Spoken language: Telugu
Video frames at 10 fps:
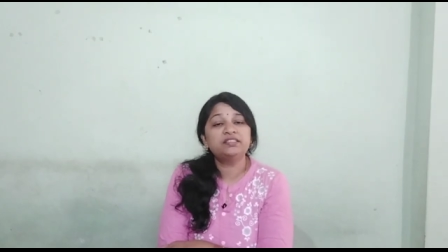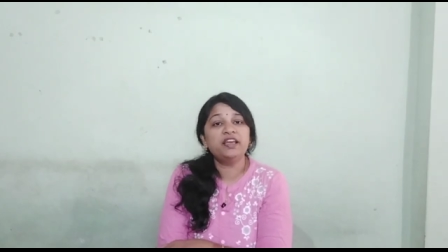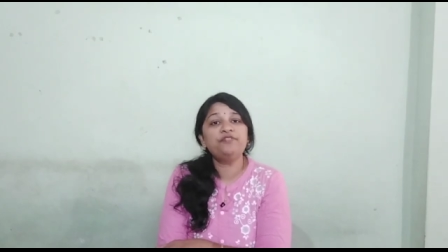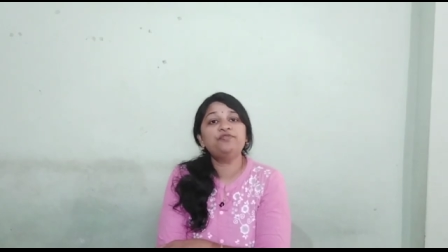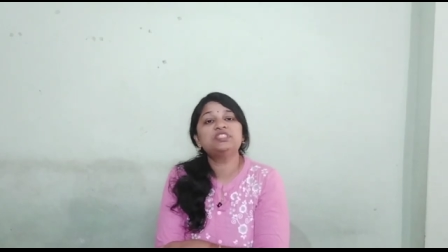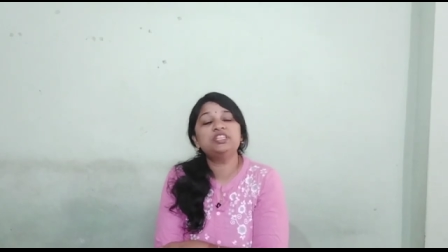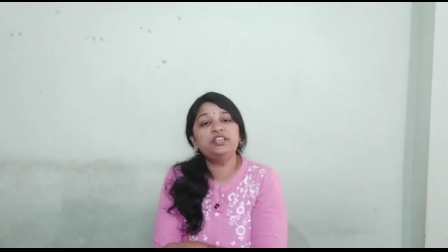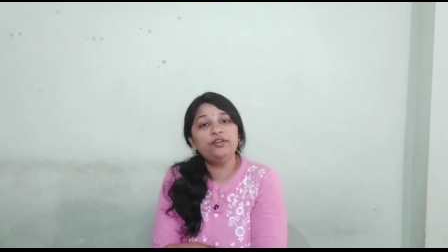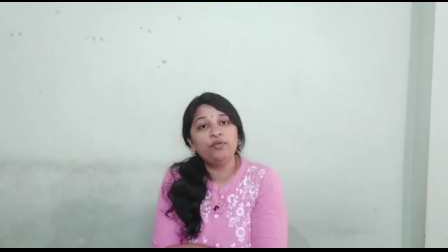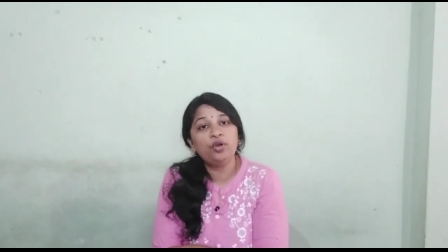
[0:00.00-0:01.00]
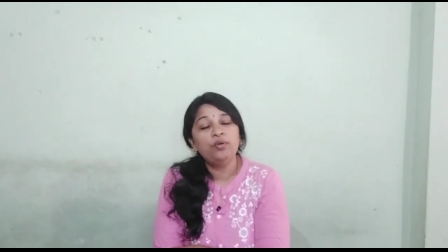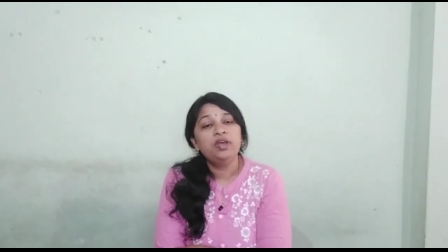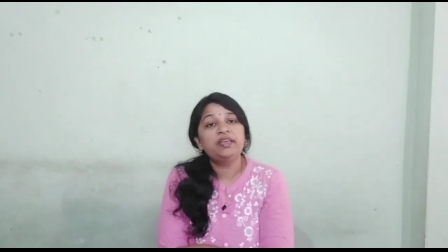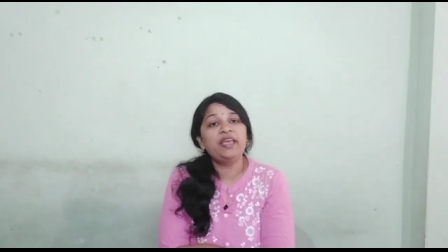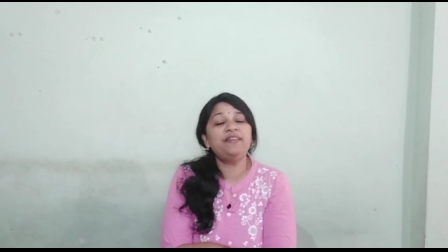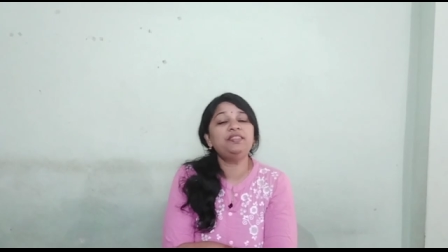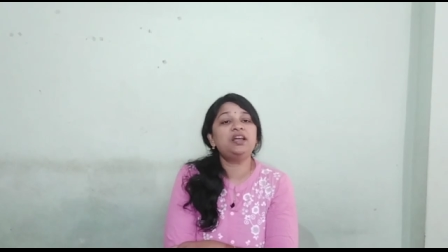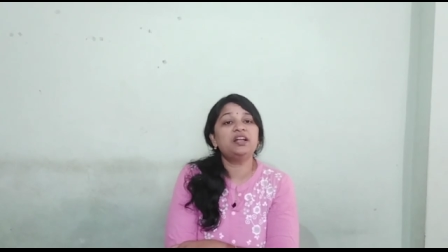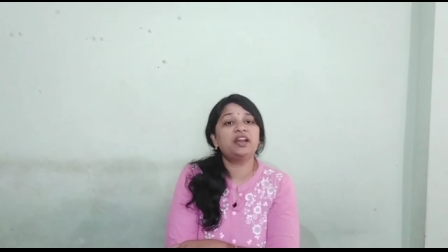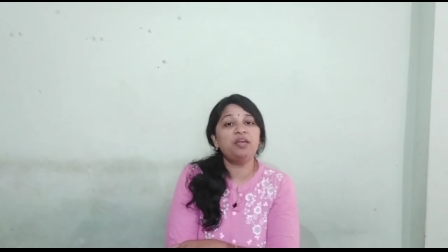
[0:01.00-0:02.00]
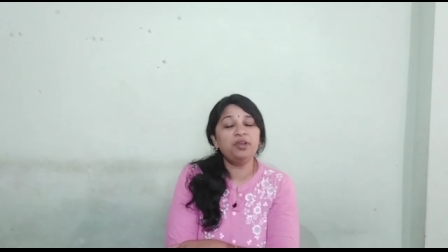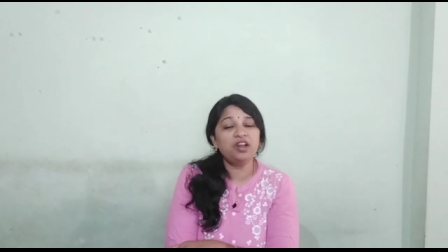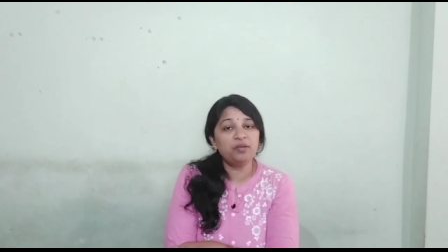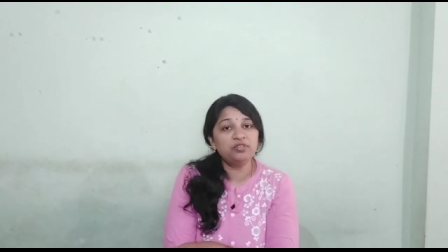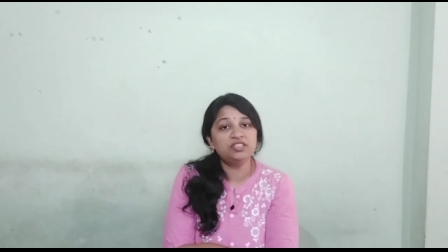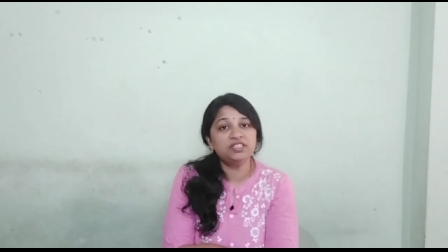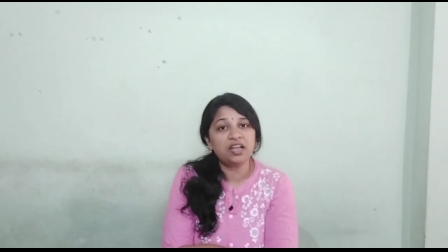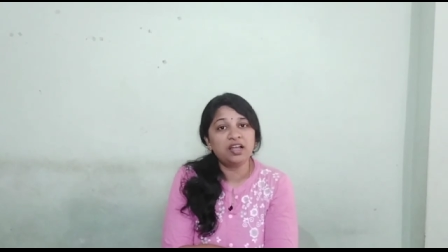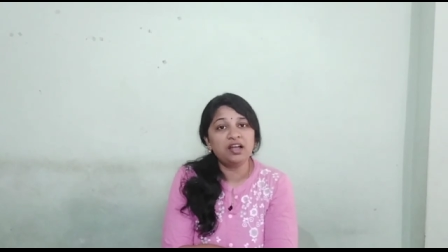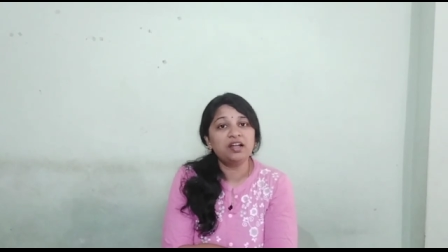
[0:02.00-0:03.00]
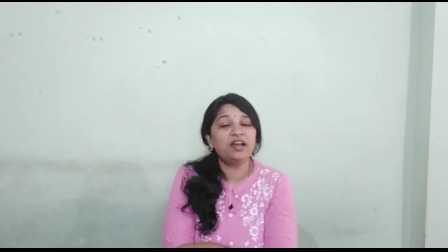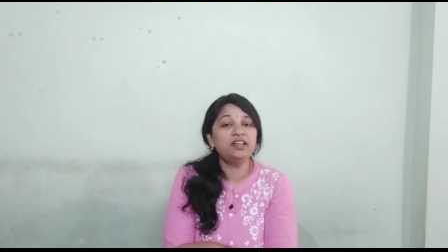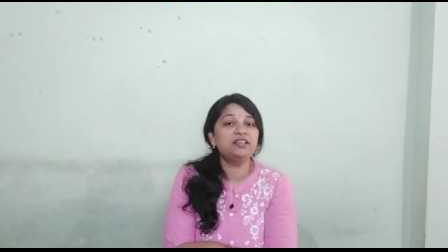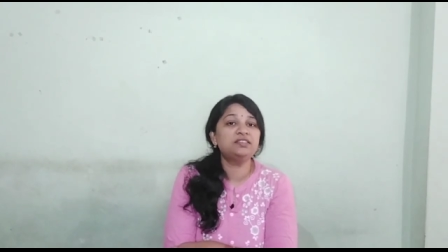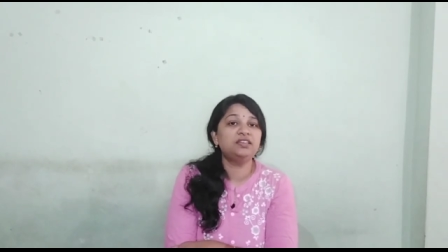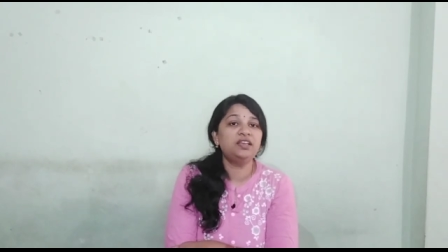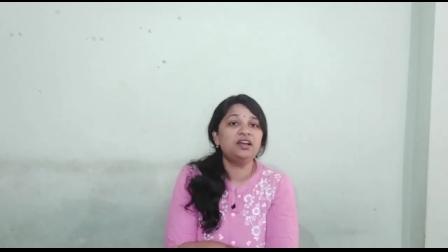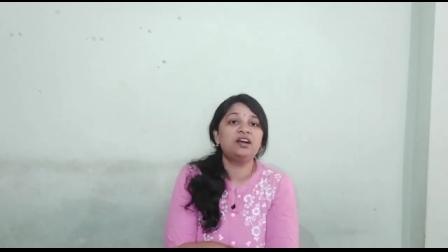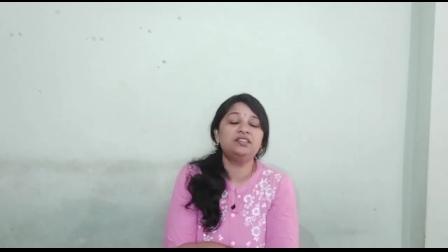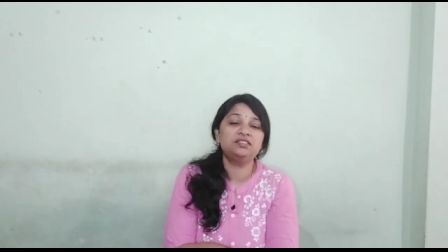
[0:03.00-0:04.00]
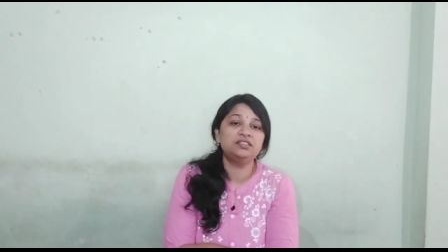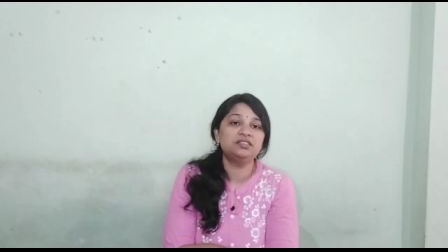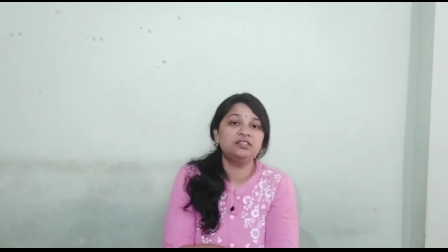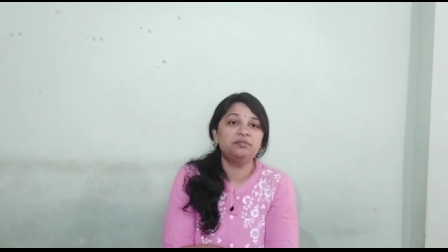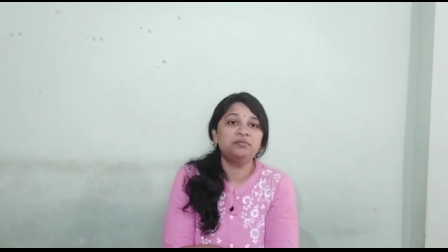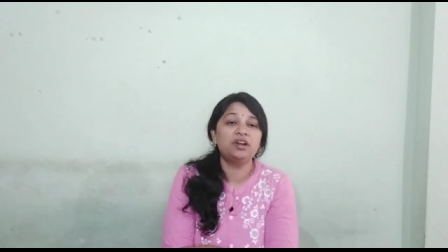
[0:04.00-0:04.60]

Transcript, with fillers: సెర్ఫ్ సిఇఓ కేంద్ర గ్రామీణాభివృద్ధి శాఖ కార్యదర్శిని ఆదేశించింది